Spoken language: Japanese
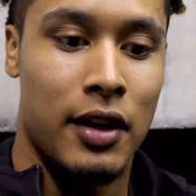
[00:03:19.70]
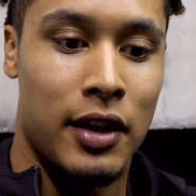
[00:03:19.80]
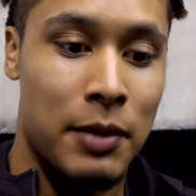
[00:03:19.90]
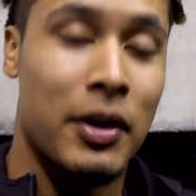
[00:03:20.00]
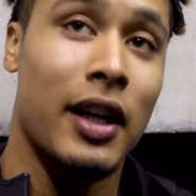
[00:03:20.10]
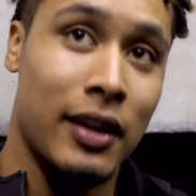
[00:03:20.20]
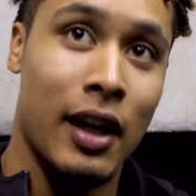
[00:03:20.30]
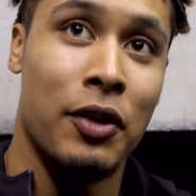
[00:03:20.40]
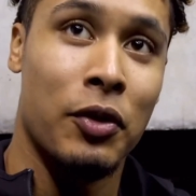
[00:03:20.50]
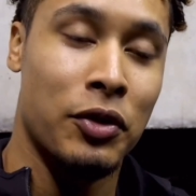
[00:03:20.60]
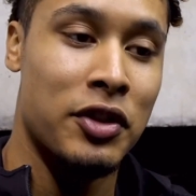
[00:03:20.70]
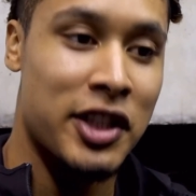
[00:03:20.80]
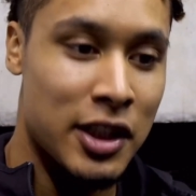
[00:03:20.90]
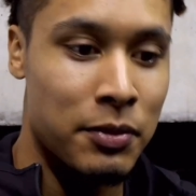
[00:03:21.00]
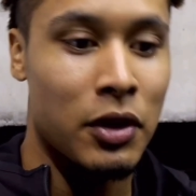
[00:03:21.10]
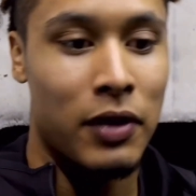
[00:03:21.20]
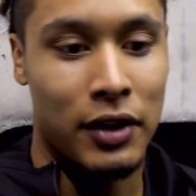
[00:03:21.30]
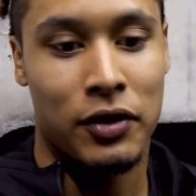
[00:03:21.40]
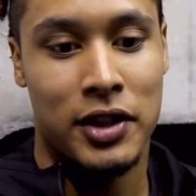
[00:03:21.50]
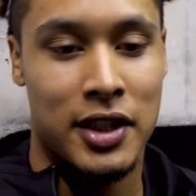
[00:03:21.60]
プに向かってあの本当にチームと
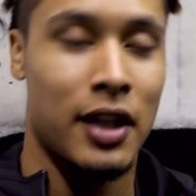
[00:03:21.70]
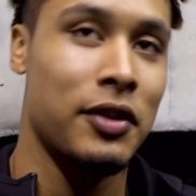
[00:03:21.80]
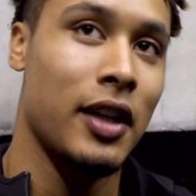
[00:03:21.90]
ファンと一丸と